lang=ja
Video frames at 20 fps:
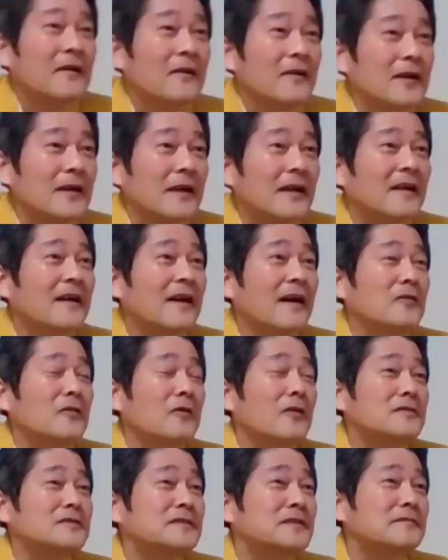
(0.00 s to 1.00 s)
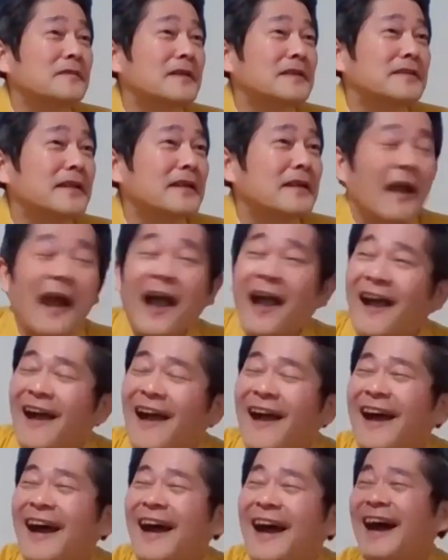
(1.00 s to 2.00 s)
ら、あの、すいません。
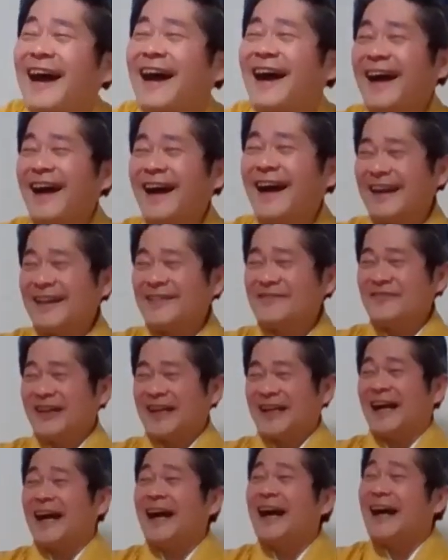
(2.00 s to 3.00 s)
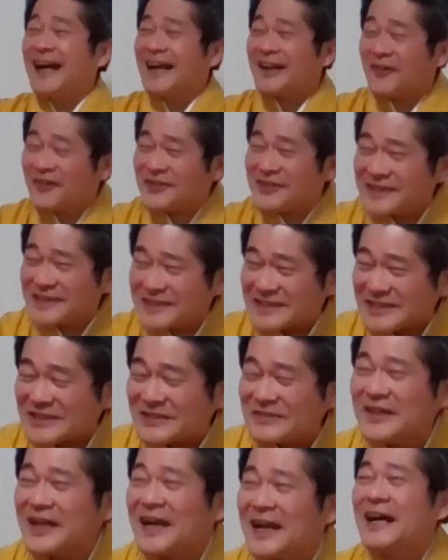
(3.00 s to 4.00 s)
あれま、ああ、こんに
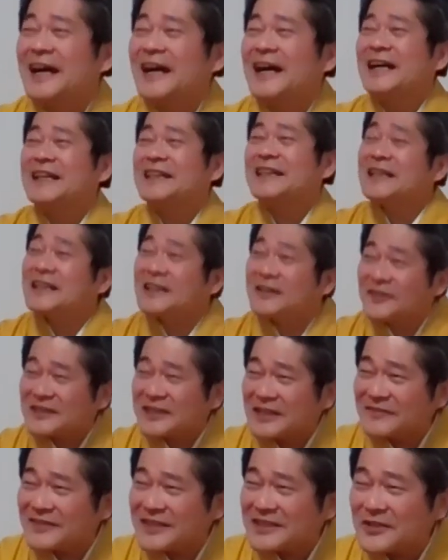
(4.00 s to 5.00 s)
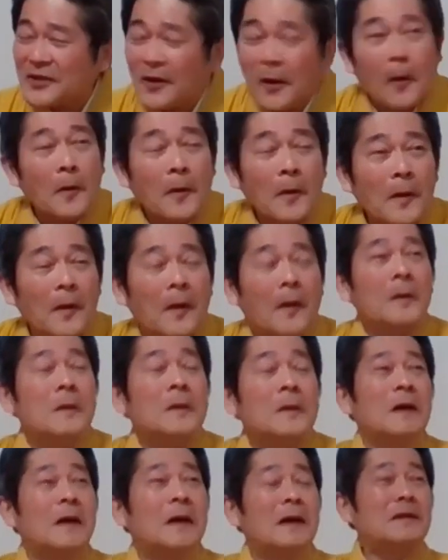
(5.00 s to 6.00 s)
ちは。あなんでございましょう。あ、
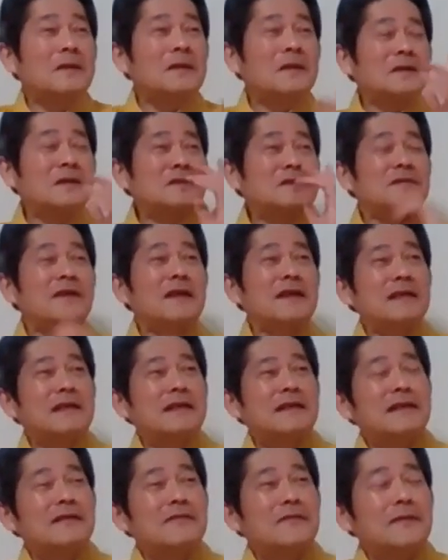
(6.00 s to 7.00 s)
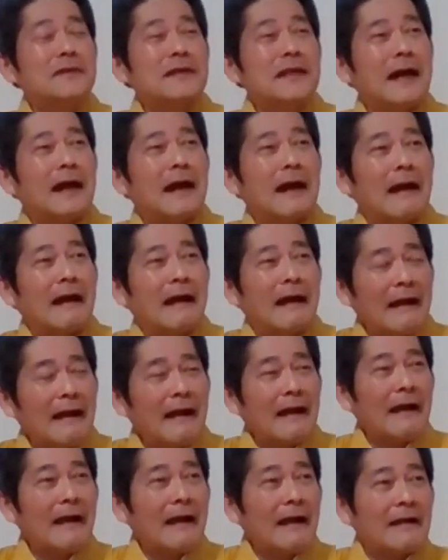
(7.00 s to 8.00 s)
あの、すまねえけどもな。
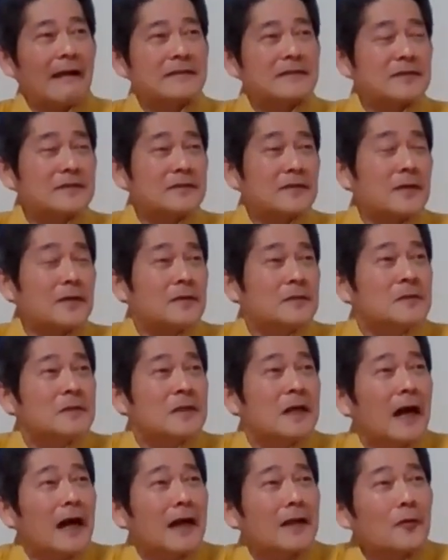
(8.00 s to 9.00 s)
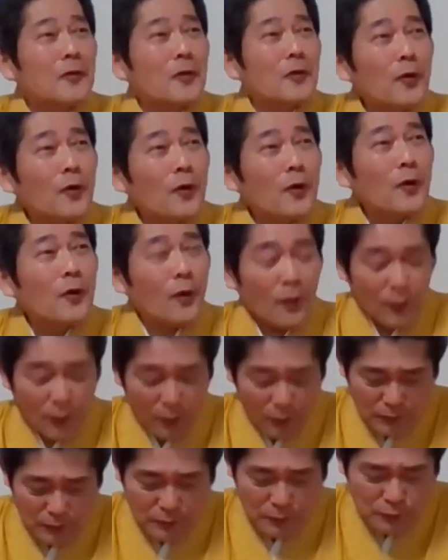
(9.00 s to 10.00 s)
ああ、ちょっと、あ
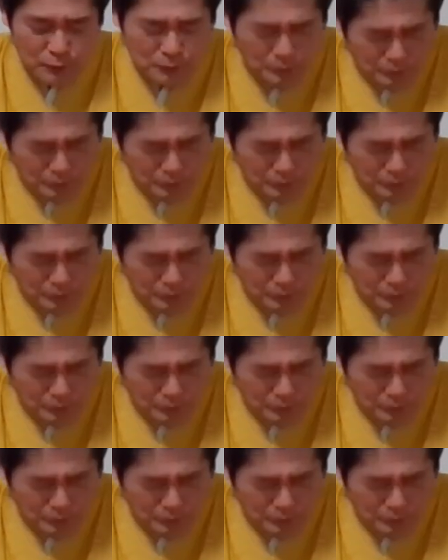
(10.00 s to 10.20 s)
のー